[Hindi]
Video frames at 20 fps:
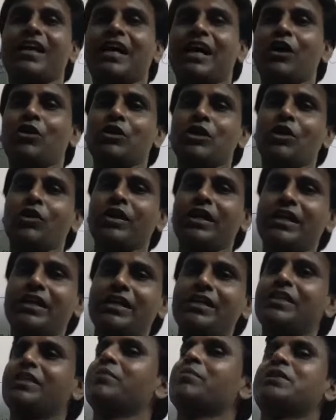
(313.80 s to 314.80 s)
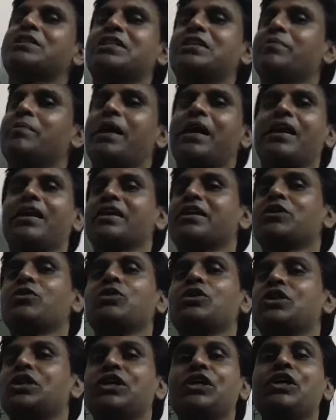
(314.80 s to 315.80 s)
रखा होता और एक ही दिन मछली बाहर रखी
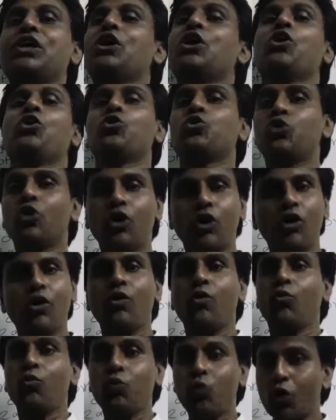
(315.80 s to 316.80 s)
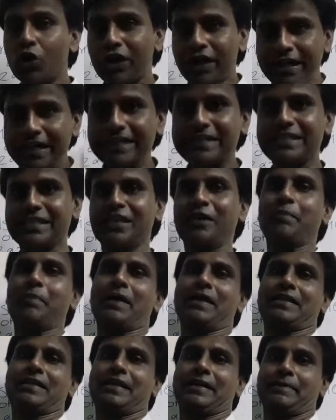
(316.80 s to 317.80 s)
होती तो वो नहीं सीख
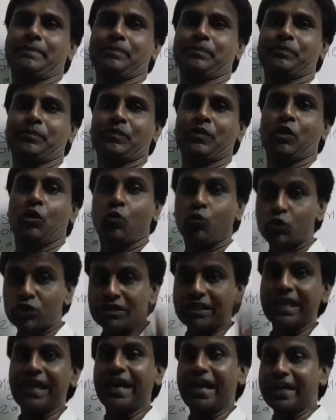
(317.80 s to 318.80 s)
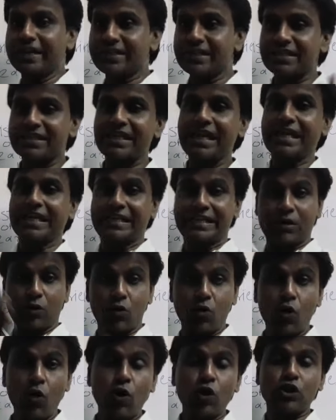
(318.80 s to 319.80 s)
पाता उसे एक्सरसाइज
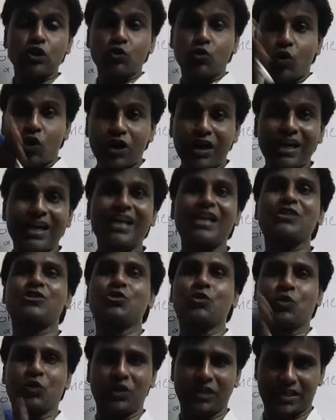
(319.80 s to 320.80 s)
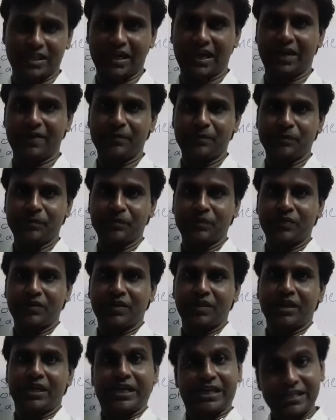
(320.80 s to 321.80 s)
रोज वो करना जरूरी था
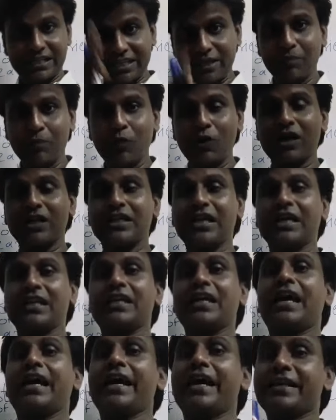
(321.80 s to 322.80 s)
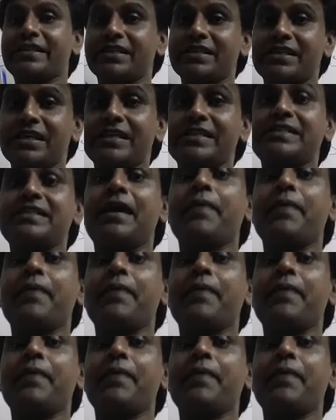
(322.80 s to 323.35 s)
इसे बोला जाता है एक्सरसाइज